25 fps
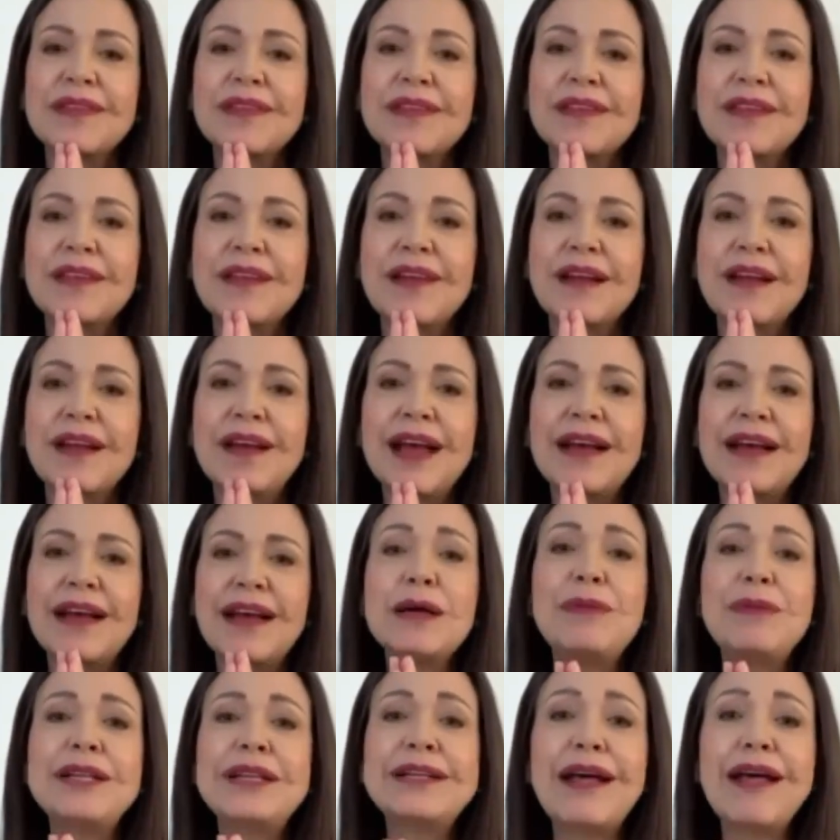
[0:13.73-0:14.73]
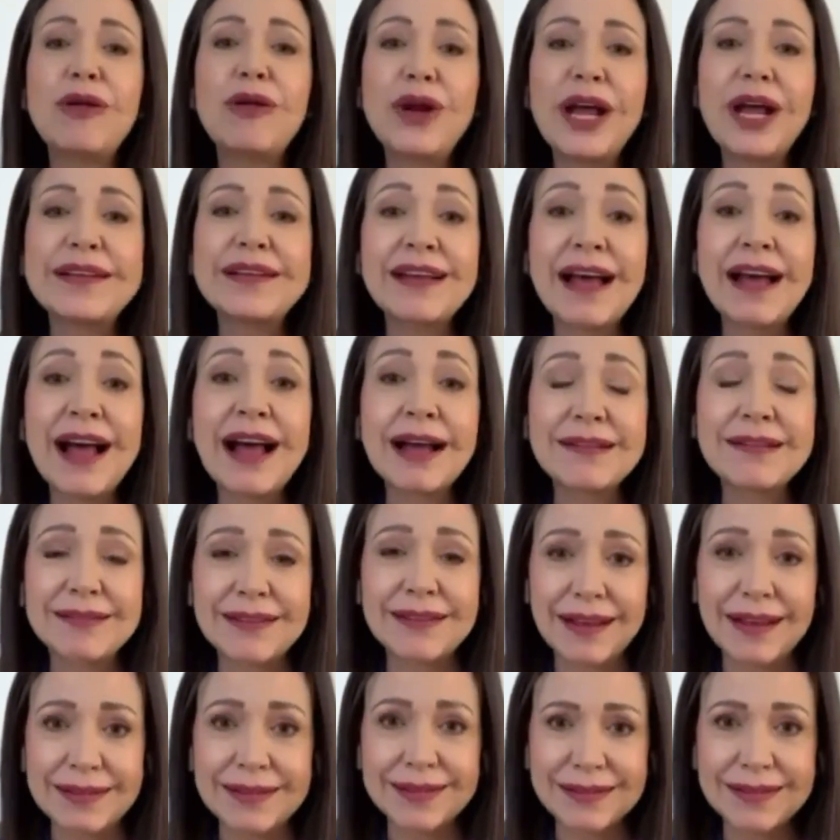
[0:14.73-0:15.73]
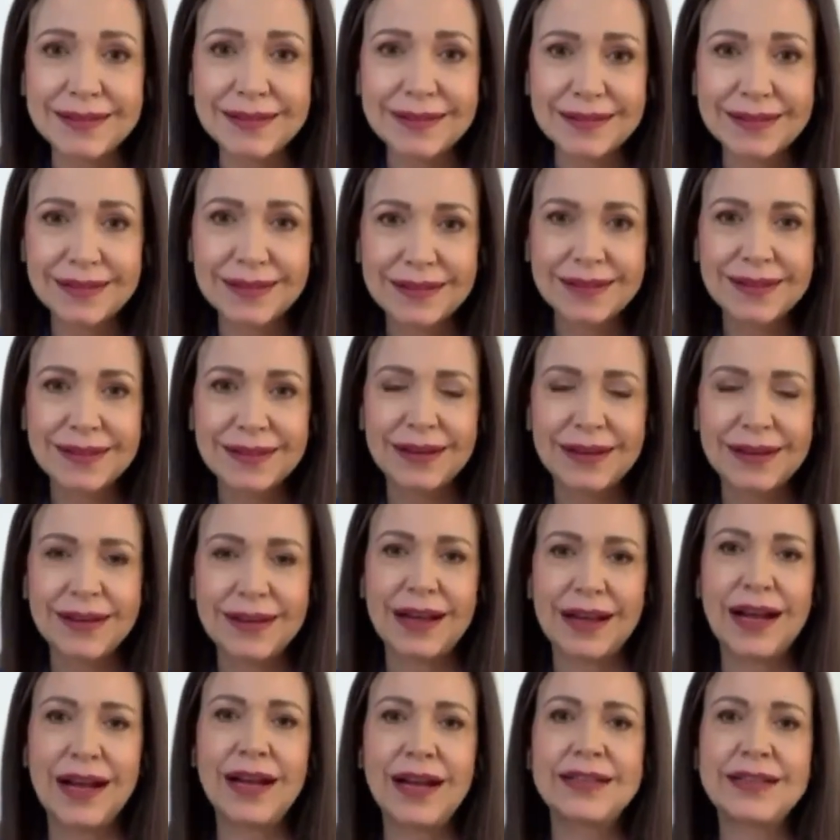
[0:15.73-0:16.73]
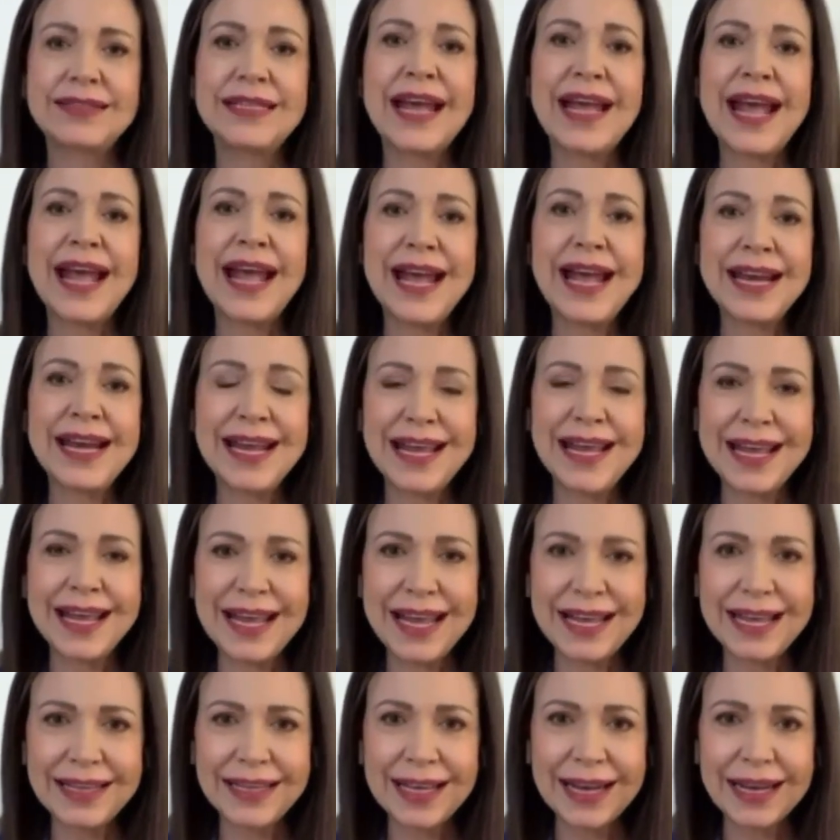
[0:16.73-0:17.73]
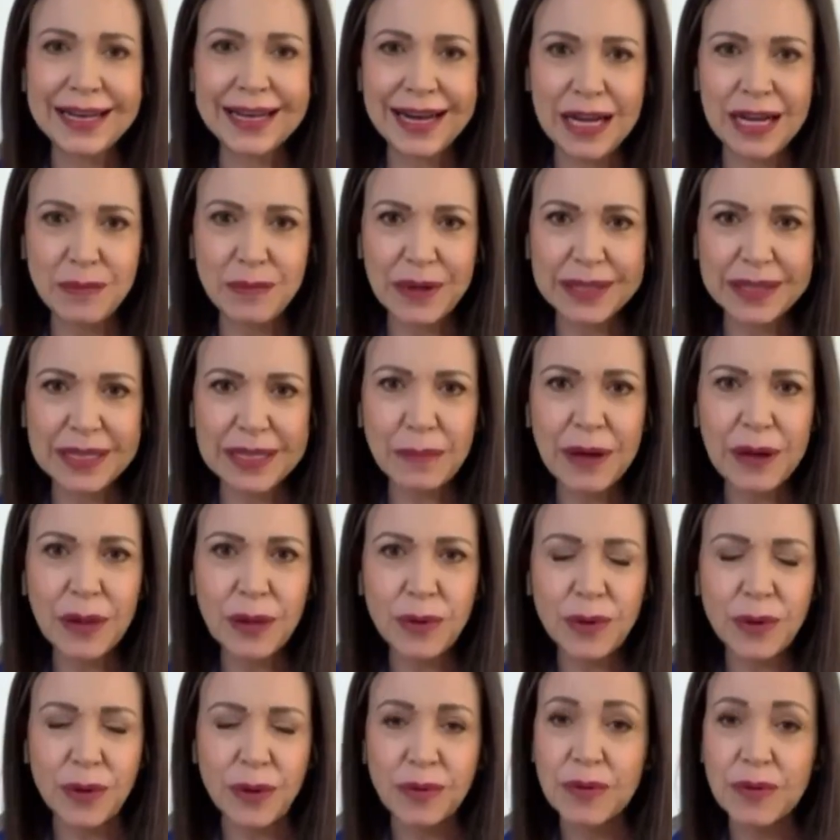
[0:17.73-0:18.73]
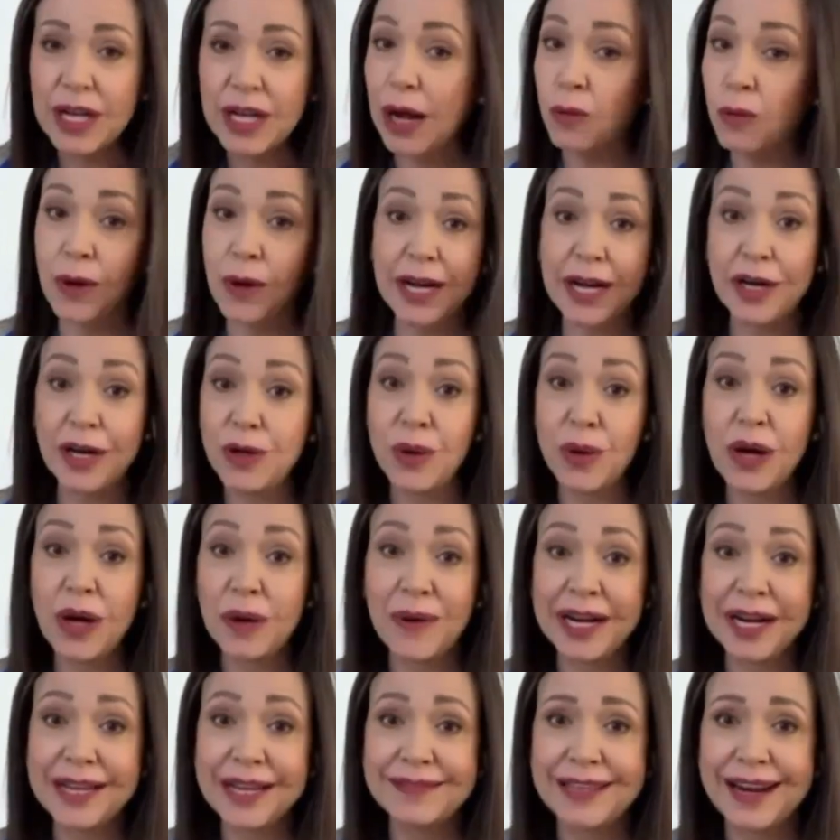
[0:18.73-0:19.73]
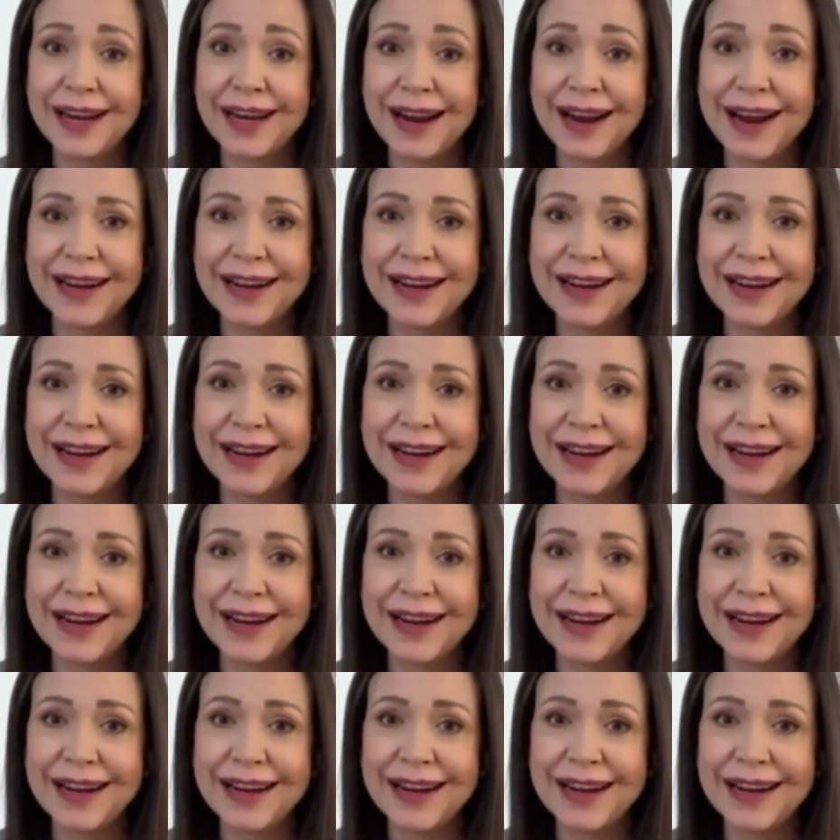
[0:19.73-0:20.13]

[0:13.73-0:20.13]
le han demandado las actas al CNE y al régimen de Maduro, las cuales no las van a entregar.